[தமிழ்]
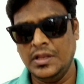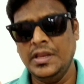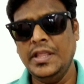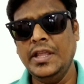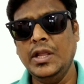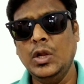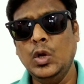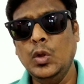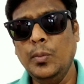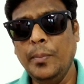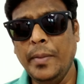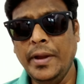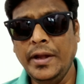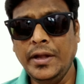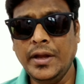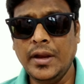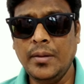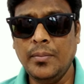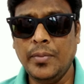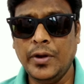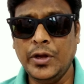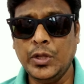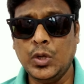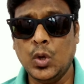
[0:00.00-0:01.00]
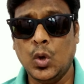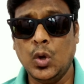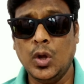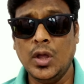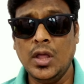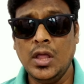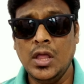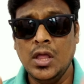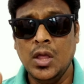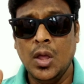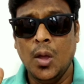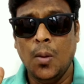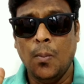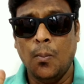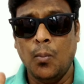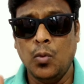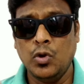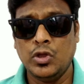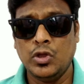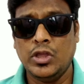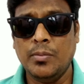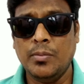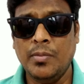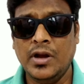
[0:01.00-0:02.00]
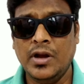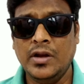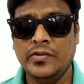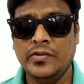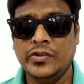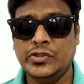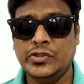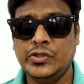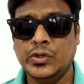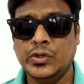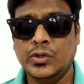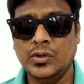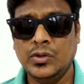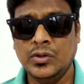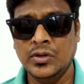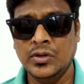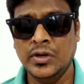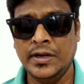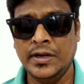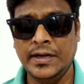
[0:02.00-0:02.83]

நீங்களும் மெயின்டைன் பண்ணிக்கோங்க முக்கியமான விஷயம்